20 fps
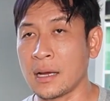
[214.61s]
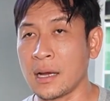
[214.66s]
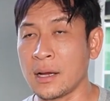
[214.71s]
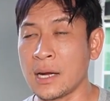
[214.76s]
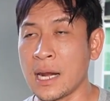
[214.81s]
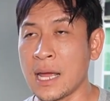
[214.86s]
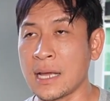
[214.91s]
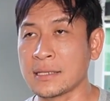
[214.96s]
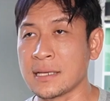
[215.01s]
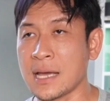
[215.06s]
ก็
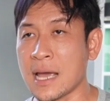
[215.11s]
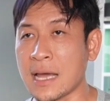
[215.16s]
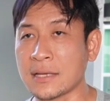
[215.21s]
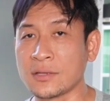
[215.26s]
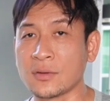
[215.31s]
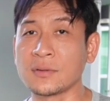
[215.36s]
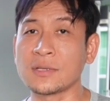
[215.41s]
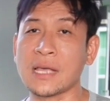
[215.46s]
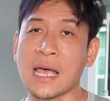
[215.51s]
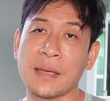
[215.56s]
น่าจะหา
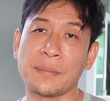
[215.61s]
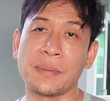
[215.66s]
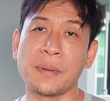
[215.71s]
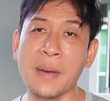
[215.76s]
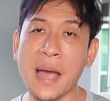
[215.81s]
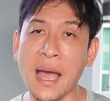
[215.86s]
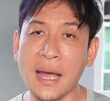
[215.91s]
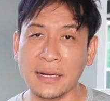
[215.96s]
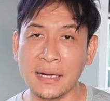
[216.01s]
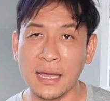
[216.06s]
ยสงสัยไป
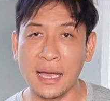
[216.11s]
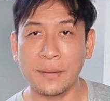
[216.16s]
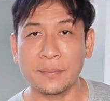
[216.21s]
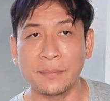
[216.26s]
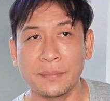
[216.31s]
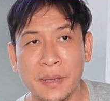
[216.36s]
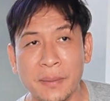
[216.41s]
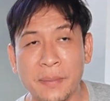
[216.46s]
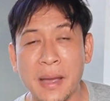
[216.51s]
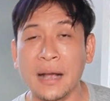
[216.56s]
บ้างนะครั
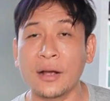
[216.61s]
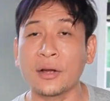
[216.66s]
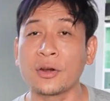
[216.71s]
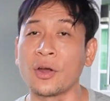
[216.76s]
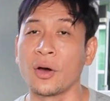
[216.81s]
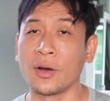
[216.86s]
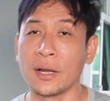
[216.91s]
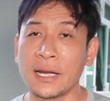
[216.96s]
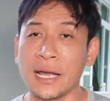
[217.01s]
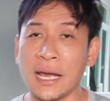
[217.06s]
บ ไม่มากก็
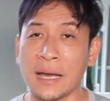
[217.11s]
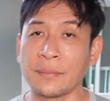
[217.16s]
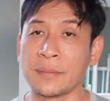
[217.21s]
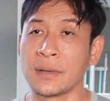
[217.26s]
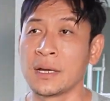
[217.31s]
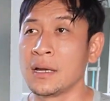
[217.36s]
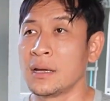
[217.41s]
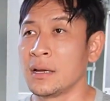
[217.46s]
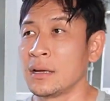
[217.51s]
น้อยนะครับ